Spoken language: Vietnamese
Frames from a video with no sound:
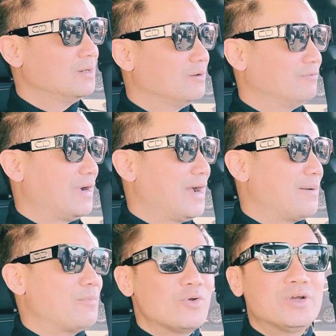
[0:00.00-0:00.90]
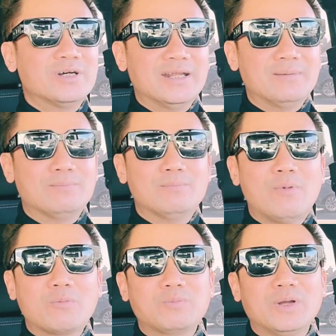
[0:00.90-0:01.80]
và mỗi người
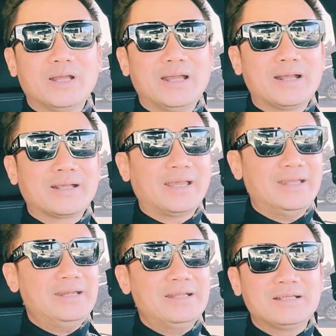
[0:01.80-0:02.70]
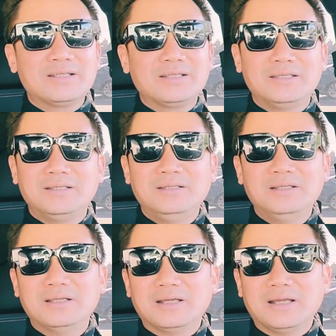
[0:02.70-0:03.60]
một à, cái
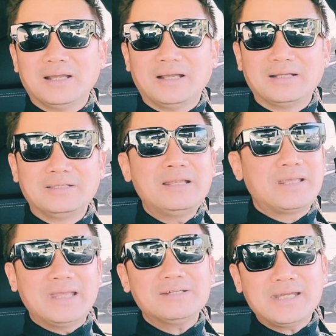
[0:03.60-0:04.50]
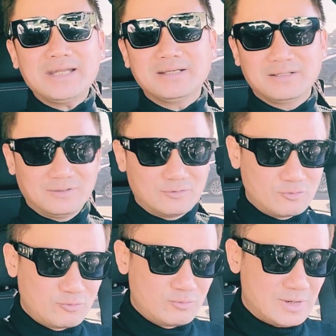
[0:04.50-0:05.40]
à, chính kiến riêng
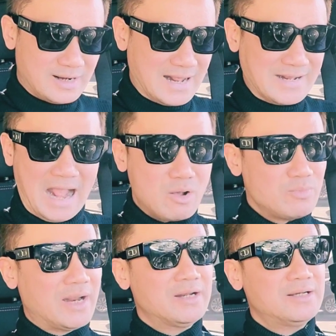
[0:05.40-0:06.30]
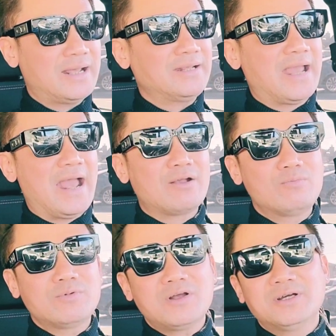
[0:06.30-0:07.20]
ờ, khán giả cũng vậy nữa khán giả
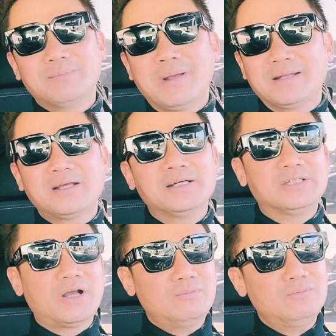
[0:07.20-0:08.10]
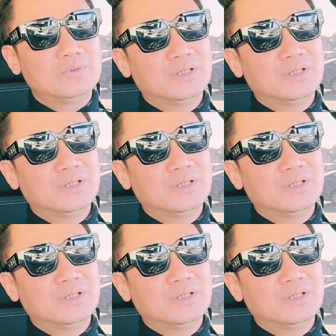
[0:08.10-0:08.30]
cũng có người binh người chống